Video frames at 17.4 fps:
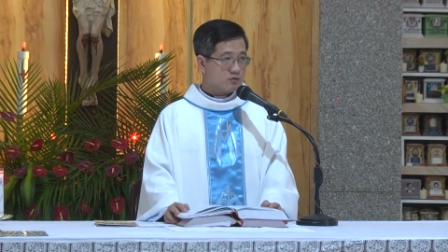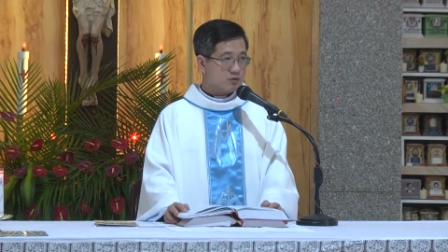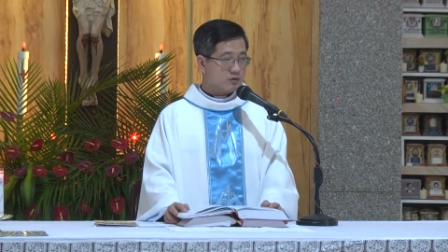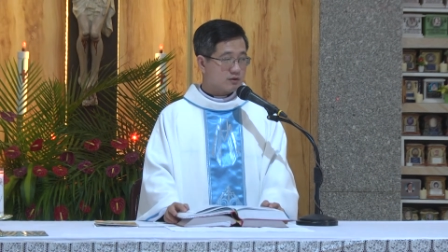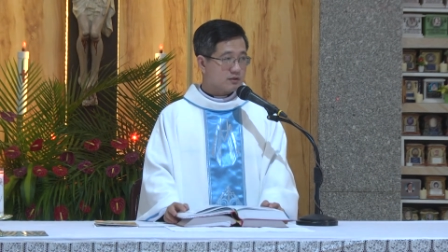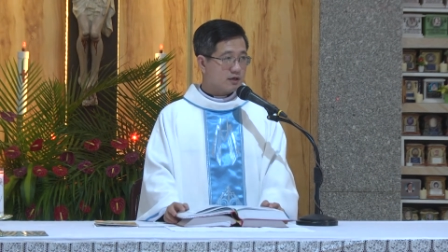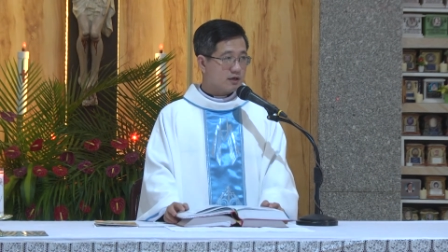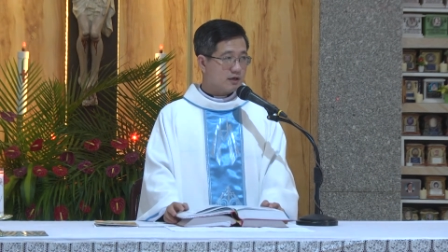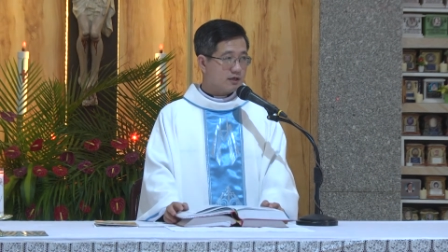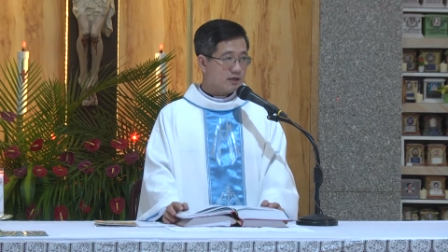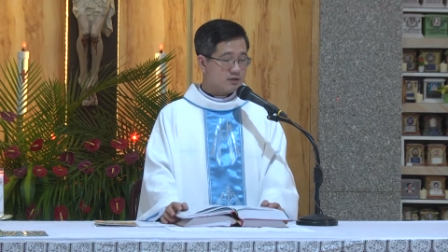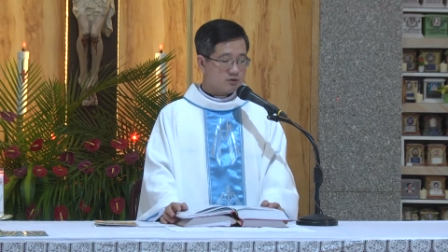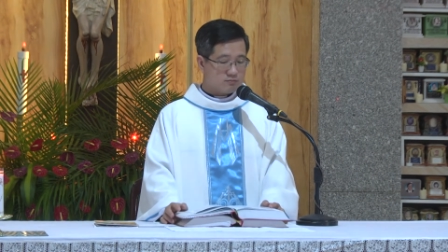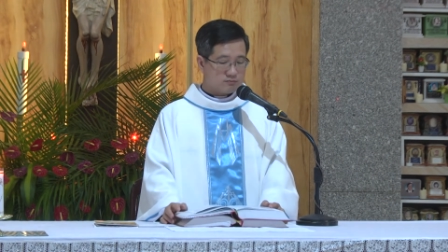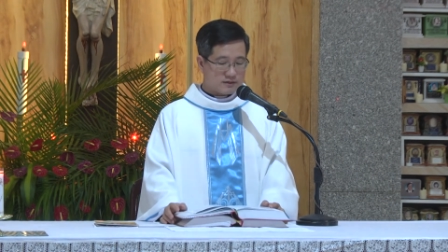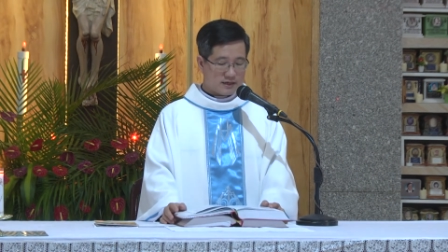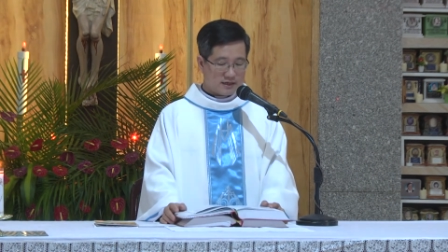Tuần tới là
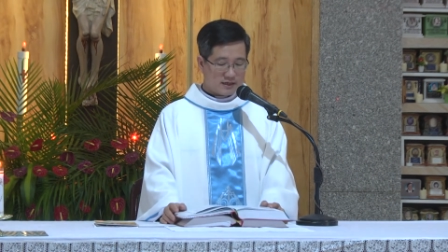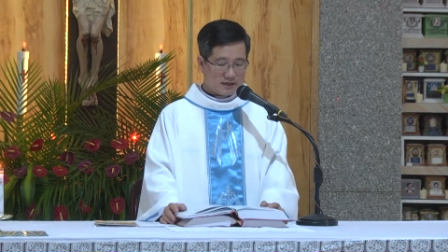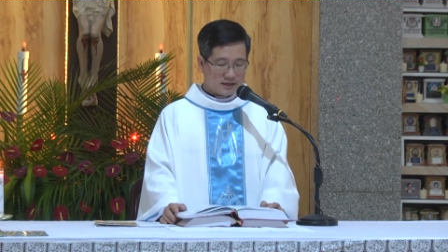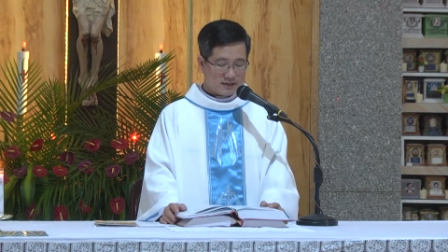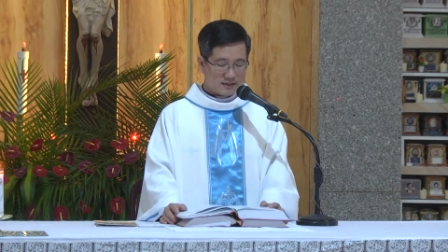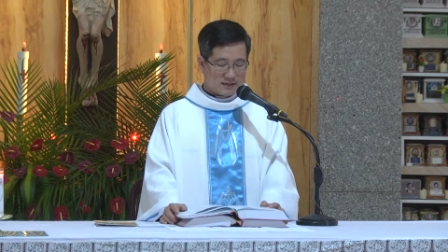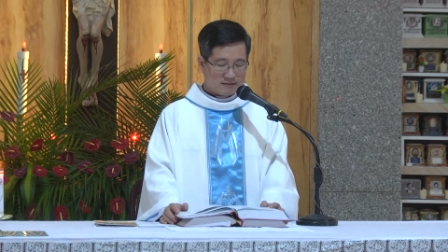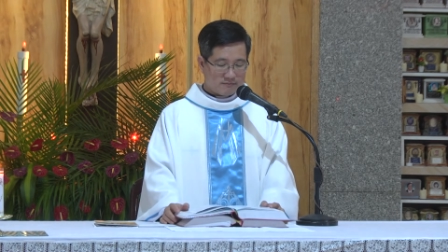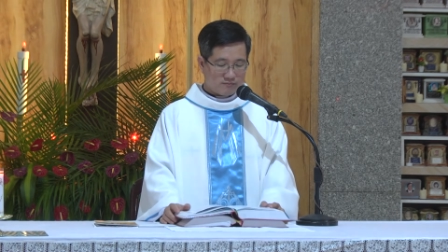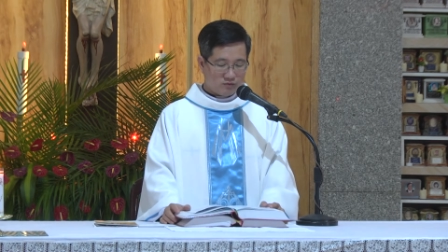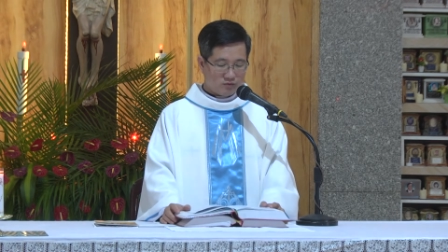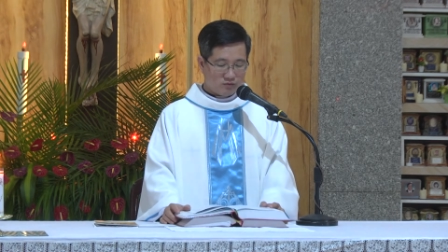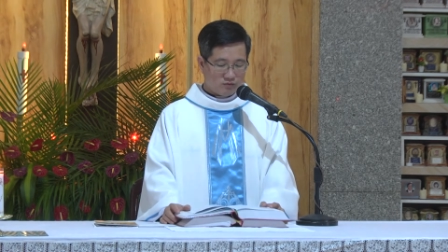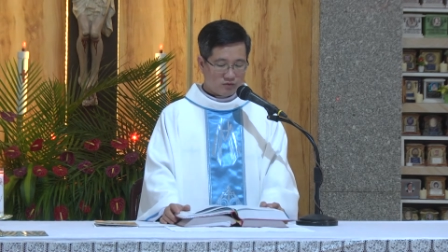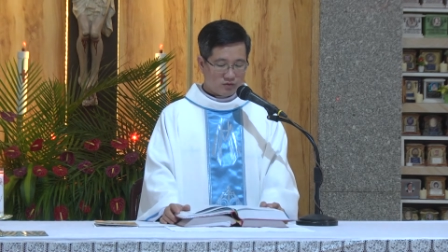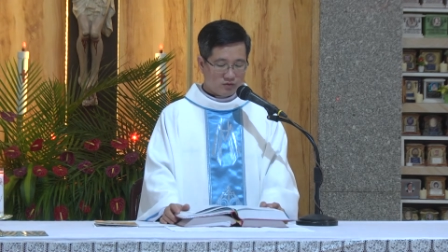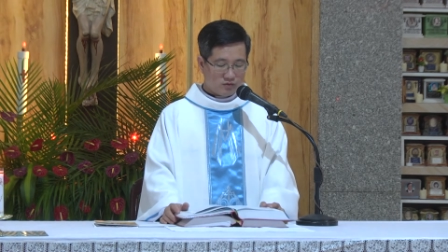chúng ta hết năm
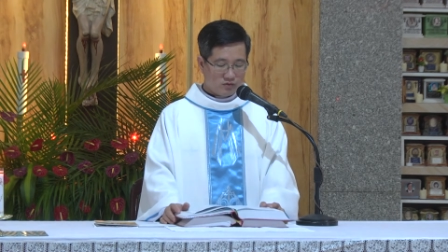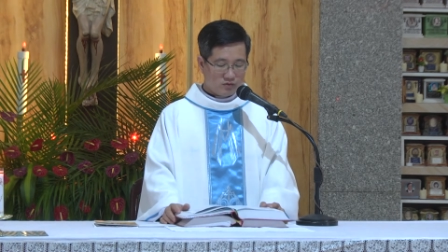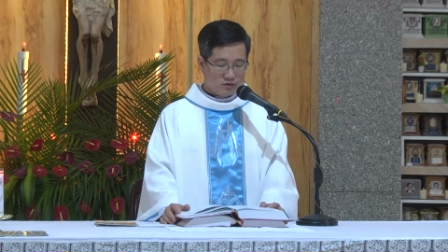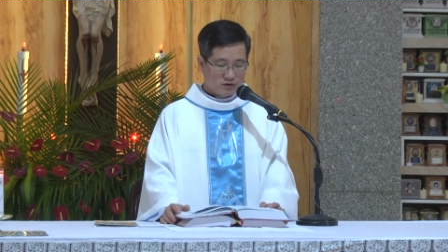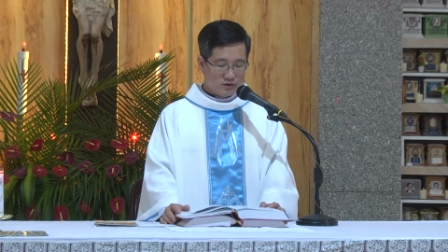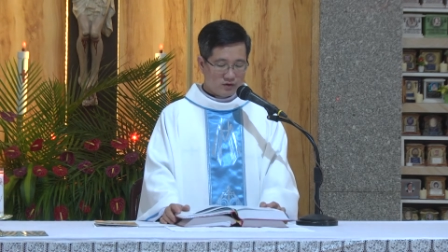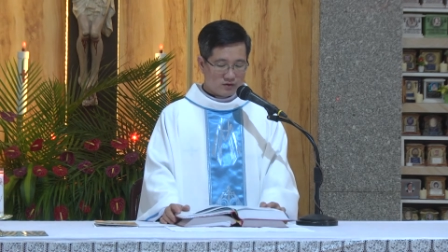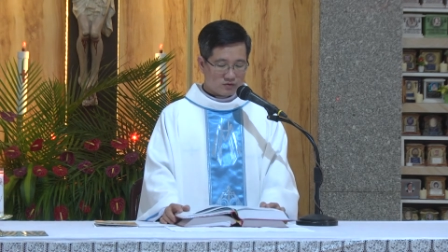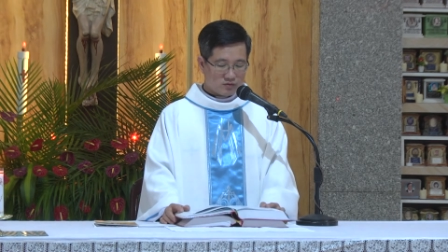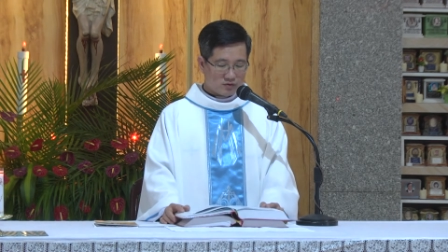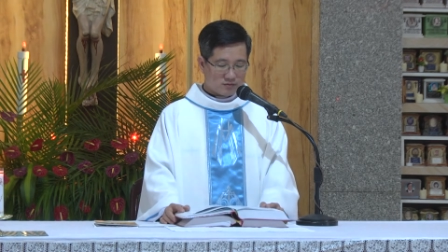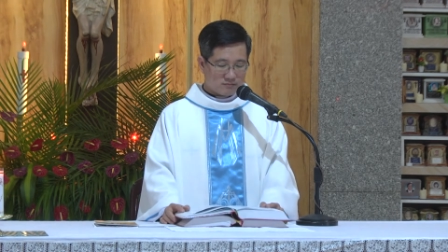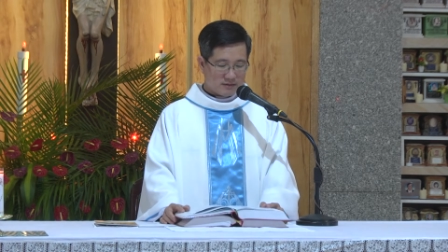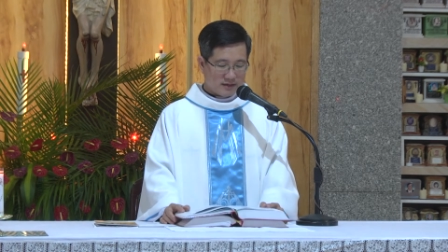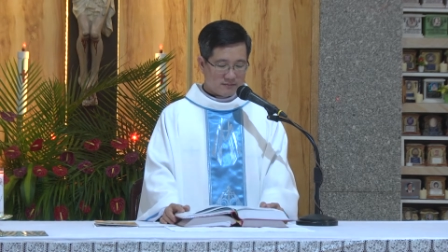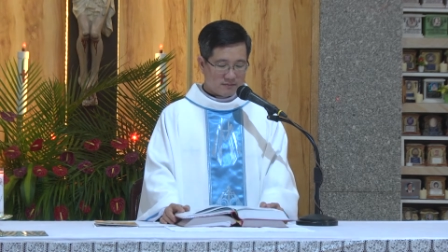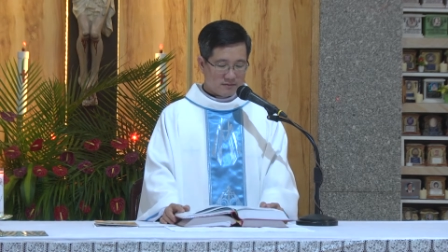phụng vụ,
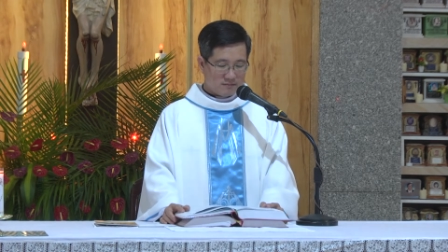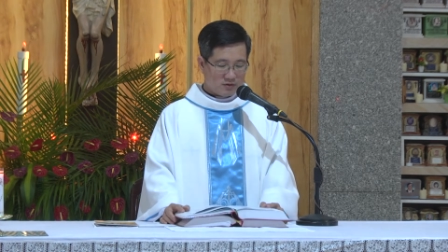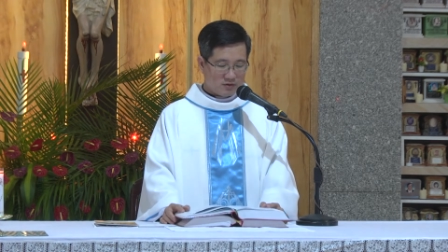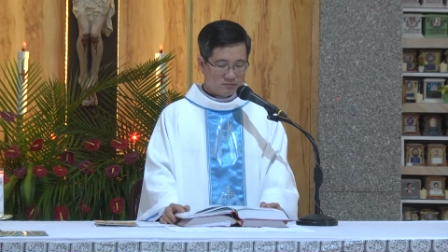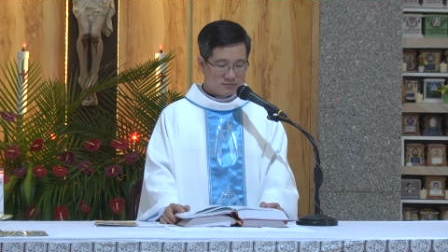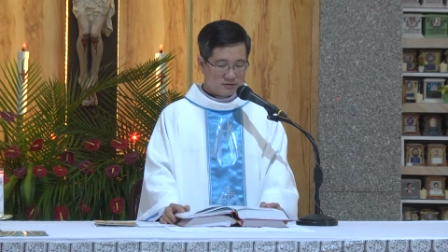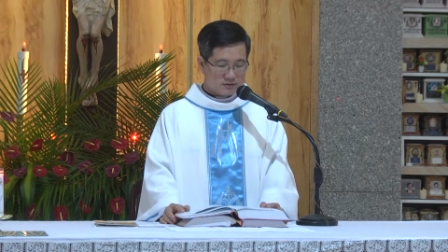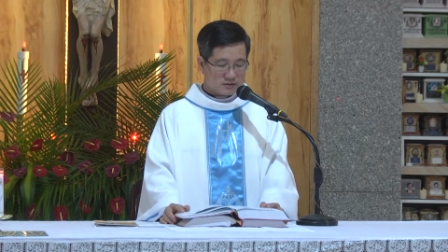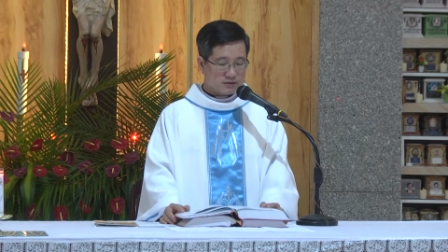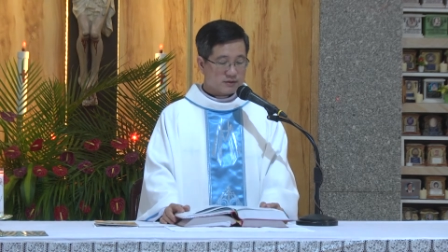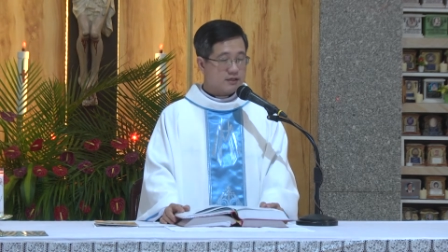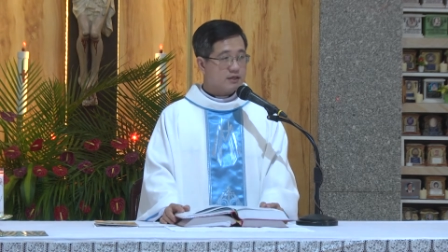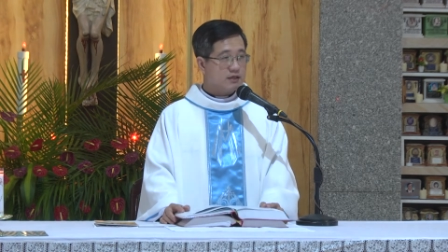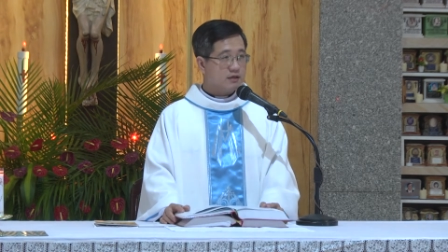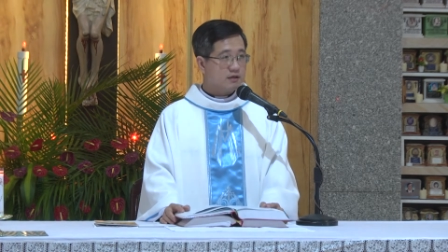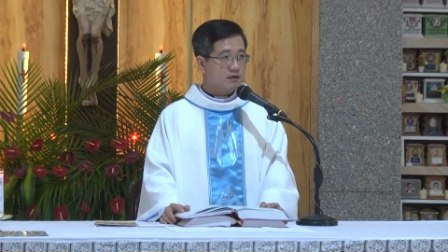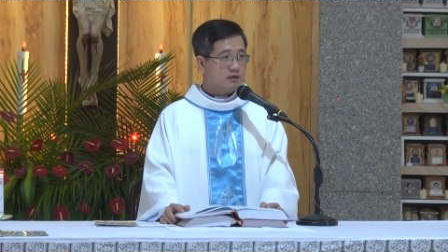tuần ba mươi bốn thường
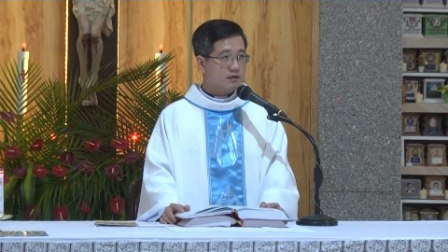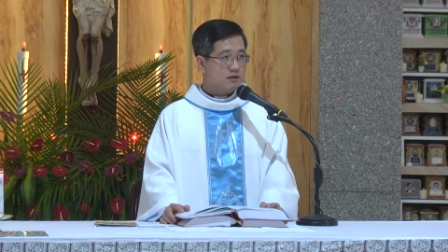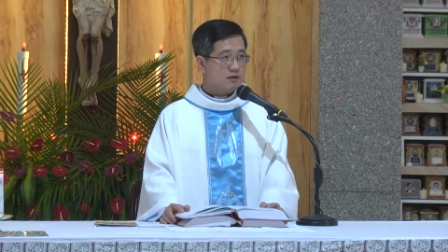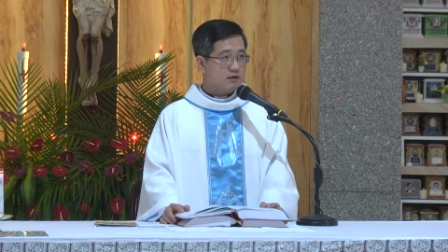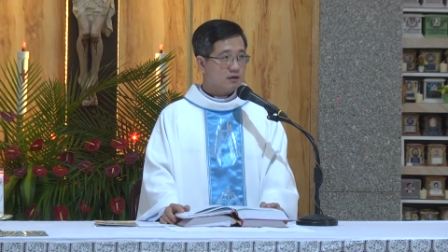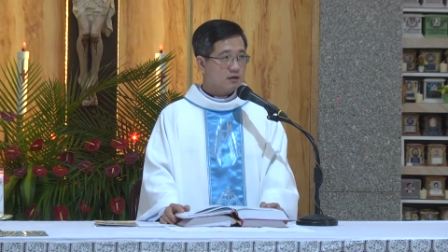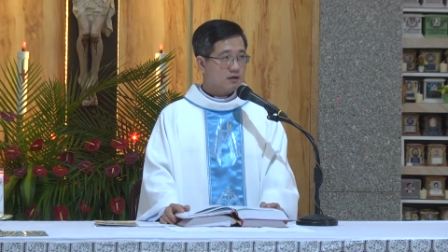niên.